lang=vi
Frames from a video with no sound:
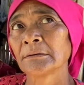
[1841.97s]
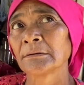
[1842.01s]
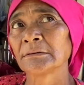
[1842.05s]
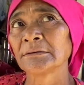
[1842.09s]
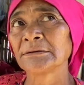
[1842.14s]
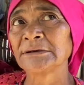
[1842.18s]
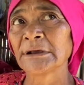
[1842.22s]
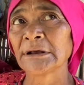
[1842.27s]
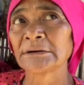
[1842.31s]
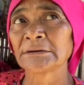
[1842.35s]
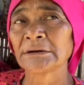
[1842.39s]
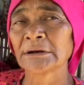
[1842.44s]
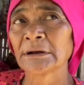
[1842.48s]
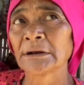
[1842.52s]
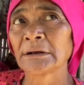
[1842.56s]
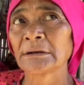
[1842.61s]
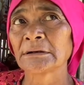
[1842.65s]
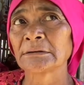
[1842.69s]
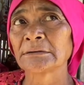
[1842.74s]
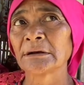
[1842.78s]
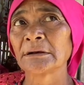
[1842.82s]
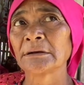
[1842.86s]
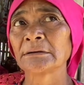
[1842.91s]
dành
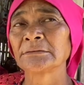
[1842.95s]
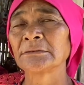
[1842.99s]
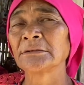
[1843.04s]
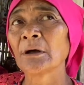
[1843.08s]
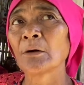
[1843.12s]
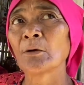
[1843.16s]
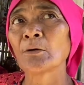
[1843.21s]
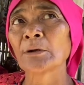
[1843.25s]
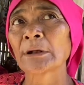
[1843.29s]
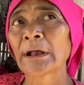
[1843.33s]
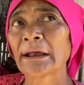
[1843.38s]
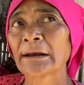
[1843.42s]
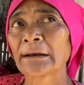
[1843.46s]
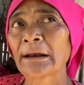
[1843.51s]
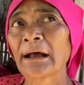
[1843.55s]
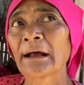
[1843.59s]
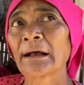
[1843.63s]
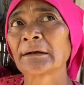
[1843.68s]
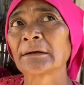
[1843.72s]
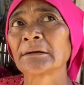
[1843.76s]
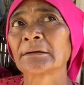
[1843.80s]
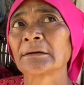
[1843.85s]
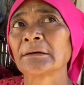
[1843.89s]
ờ, nấu canh
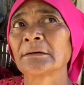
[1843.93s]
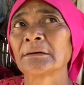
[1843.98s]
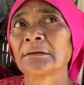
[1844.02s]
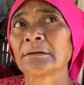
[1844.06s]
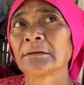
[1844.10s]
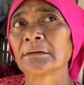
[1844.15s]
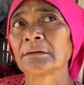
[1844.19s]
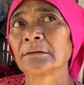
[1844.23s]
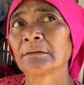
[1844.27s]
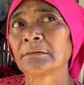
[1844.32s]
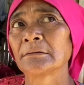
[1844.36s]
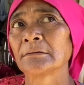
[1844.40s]
ăn dạ